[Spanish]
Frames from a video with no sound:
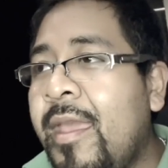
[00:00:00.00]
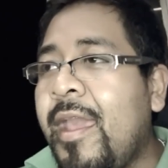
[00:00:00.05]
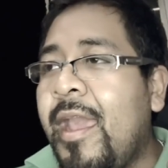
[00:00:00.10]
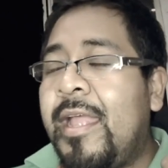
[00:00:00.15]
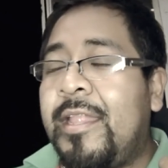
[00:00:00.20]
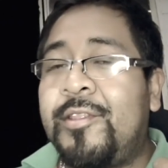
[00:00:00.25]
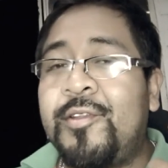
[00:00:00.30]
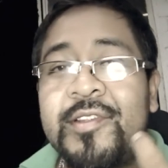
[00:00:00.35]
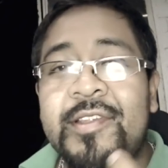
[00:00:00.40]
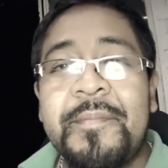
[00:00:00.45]

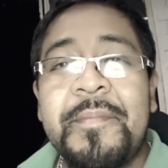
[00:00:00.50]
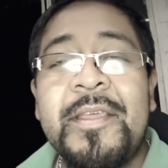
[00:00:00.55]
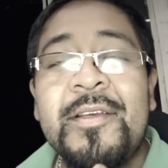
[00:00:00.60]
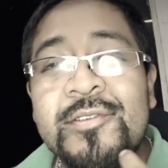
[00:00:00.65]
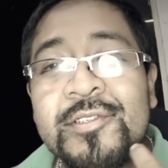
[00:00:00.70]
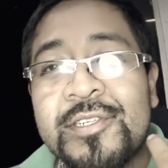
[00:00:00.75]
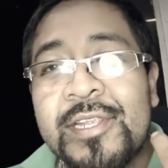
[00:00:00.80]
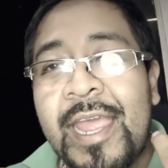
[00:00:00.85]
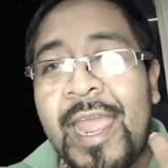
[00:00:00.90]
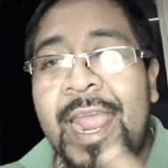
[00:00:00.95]
Entonces
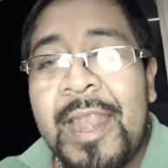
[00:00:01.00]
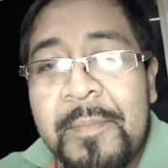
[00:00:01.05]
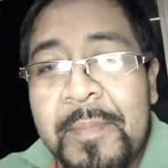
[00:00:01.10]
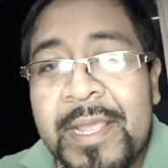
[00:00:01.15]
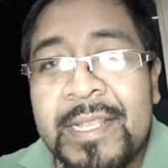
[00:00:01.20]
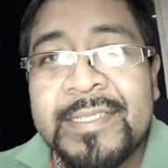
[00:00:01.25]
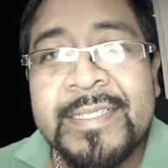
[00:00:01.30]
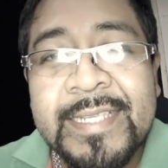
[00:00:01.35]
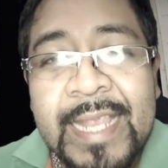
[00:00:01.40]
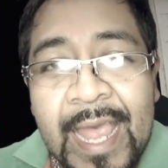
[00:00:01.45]
amigos, el
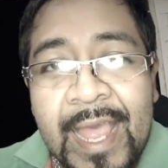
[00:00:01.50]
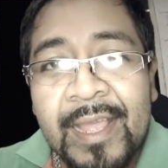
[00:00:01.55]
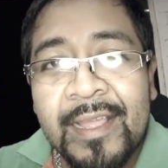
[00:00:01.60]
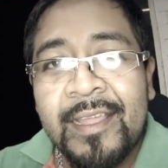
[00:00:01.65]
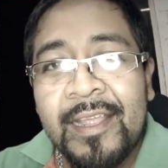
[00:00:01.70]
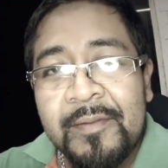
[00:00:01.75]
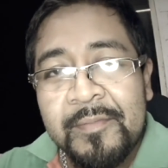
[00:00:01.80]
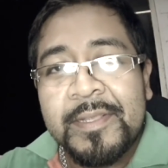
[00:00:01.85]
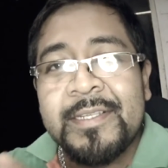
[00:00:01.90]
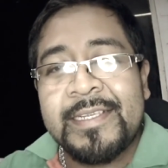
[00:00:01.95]

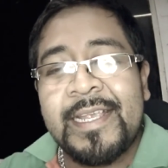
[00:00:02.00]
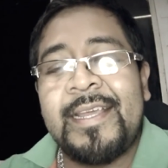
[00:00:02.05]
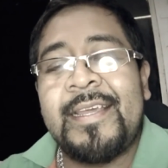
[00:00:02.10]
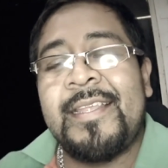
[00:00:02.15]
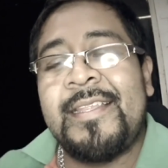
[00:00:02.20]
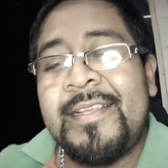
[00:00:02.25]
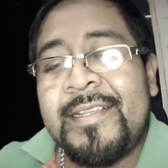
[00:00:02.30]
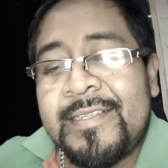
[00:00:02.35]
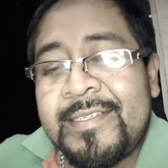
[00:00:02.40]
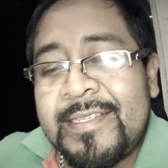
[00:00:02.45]
mensaje, el
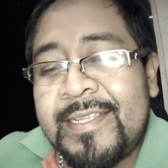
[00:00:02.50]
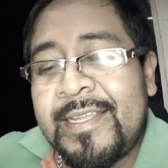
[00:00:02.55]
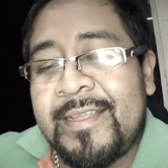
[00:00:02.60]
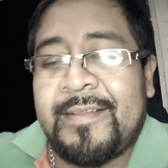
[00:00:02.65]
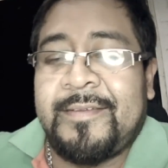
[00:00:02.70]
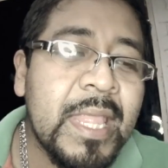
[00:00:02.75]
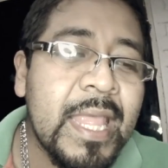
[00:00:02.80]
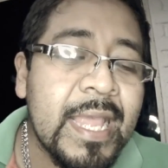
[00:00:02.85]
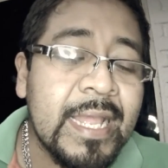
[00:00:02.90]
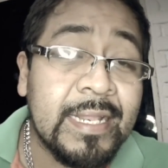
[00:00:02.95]
mensaje de
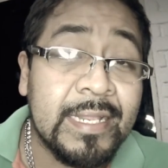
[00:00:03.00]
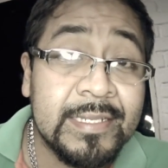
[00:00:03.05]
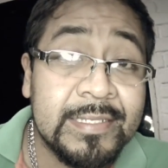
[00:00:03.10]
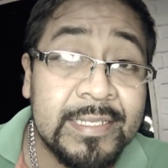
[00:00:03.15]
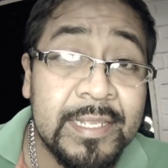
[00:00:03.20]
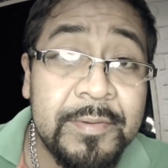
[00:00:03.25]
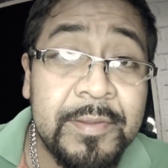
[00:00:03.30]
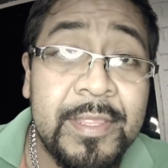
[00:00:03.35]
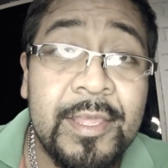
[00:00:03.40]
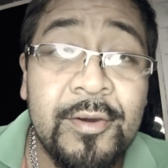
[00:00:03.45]
este, de
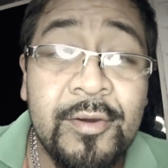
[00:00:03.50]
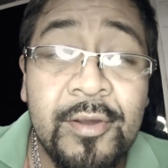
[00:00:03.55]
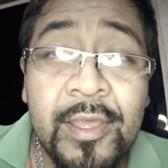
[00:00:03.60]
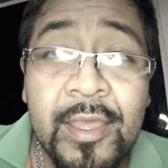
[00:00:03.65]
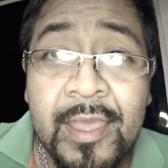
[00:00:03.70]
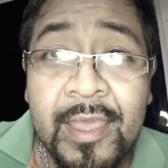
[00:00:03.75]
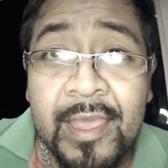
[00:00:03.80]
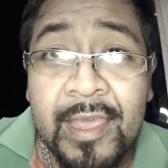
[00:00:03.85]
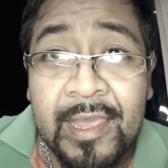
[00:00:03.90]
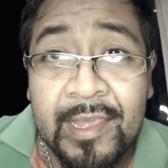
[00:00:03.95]
este video
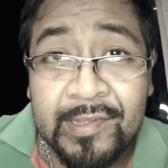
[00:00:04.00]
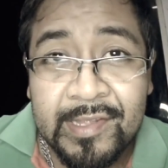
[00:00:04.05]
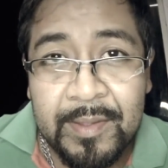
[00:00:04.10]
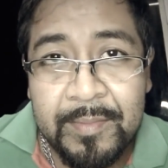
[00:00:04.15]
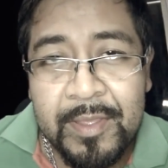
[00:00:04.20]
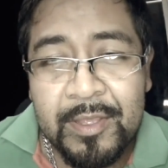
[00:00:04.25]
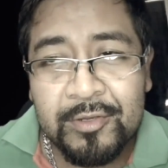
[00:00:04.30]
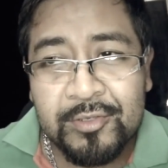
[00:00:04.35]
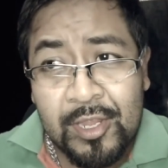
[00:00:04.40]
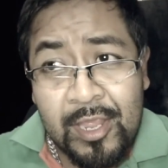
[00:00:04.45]
es que
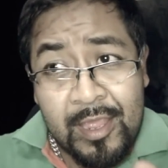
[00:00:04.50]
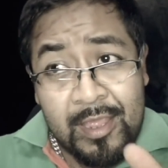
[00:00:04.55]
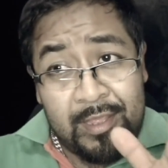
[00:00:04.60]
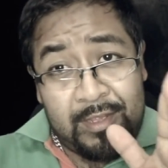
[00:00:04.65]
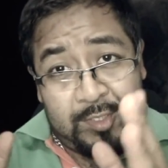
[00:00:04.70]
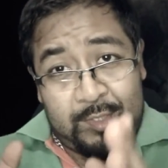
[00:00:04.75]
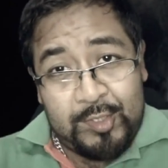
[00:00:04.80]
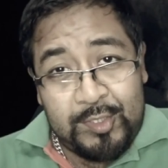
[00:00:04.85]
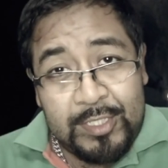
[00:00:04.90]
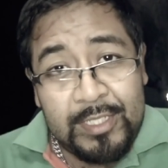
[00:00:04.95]
amigos,
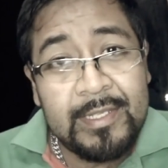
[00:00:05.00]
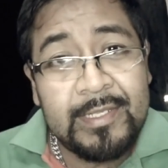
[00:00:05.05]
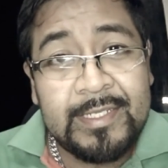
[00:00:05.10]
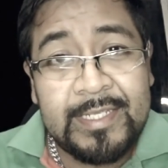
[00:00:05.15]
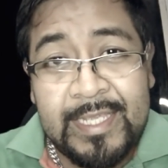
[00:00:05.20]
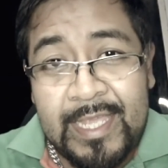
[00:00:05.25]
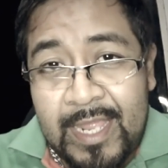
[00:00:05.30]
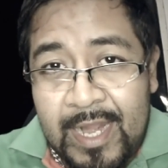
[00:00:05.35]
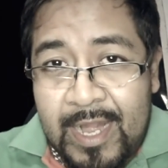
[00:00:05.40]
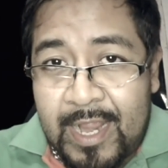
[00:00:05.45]
si ustedes
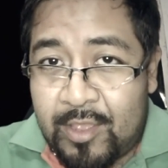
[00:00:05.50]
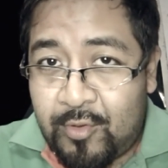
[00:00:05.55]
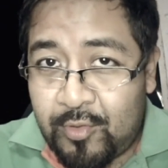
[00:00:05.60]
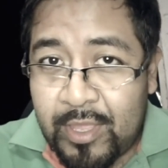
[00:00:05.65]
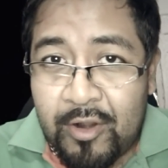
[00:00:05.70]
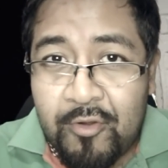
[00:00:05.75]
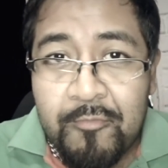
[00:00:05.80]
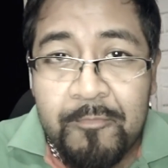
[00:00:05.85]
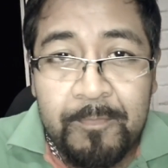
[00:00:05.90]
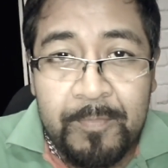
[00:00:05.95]
quieren
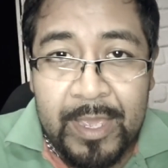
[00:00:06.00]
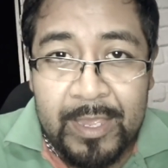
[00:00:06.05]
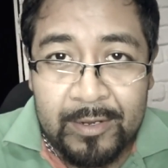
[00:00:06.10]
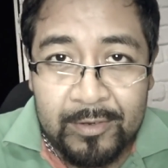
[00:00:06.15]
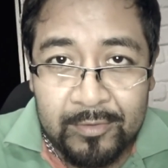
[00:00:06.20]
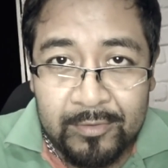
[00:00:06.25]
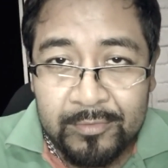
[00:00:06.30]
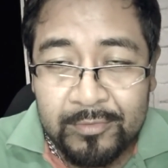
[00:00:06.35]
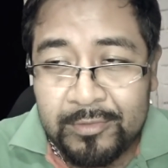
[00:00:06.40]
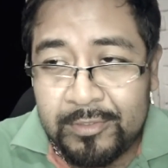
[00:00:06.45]
ayudar a un
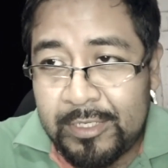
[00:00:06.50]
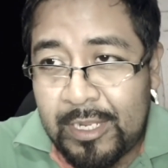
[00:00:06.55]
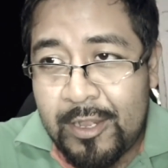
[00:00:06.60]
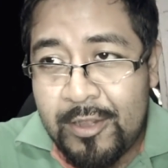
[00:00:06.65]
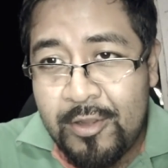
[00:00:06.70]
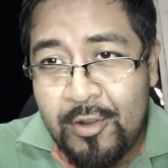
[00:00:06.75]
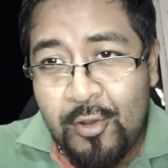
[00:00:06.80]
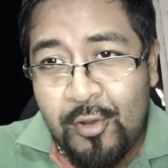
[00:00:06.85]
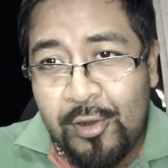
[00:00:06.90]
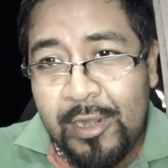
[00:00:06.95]
perro,
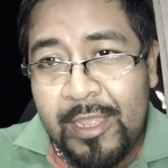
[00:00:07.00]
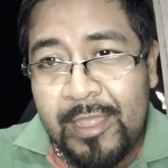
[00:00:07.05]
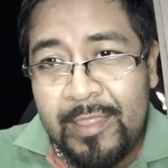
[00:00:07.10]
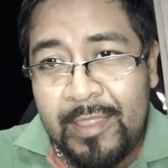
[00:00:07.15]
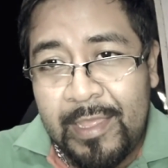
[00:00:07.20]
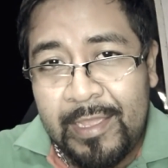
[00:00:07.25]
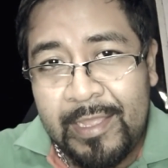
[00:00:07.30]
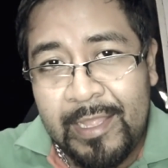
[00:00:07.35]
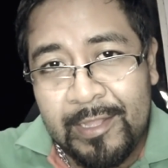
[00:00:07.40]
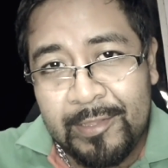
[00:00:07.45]
no le
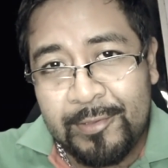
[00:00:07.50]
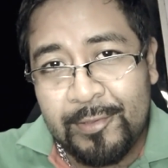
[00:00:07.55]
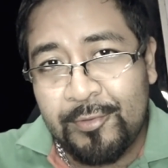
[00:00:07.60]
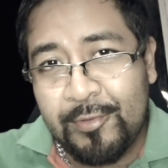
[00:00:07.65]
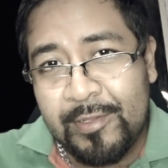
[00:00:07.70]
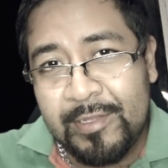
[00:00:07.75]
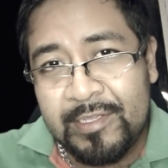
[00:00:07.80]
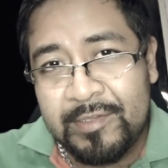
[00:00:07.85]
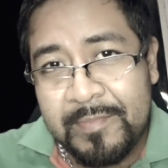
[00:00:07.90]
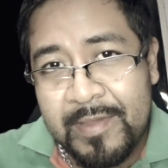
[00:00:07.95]
dejen
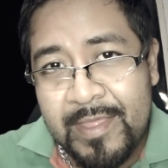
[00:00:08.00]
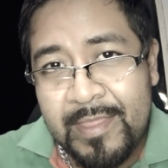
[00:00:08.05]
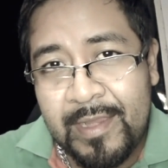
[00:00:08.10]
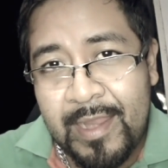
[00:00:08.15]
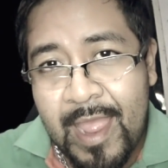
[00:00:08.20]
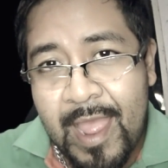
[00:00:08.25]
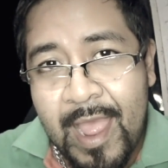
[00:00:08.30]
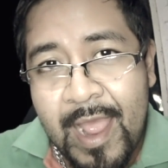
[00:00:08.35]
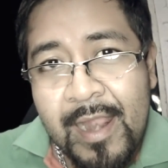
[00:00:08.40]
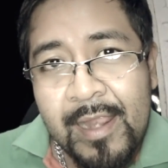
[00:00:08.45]
todo el
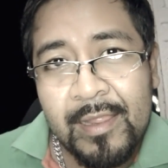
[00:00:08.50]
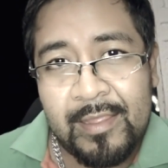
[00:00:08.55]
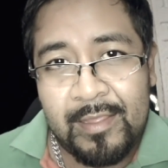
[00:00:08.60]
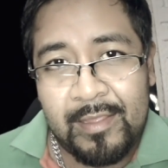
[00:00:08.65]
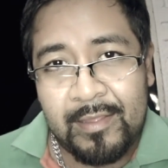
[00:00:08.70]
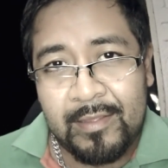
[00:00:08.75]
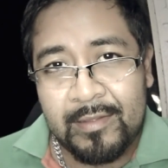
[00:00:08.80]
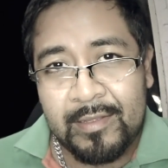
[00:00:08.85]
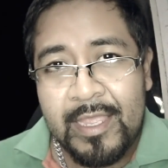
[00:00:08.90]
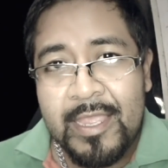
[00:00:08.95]
desmadre a
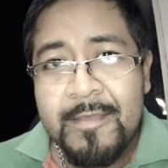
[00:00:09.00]
alguien,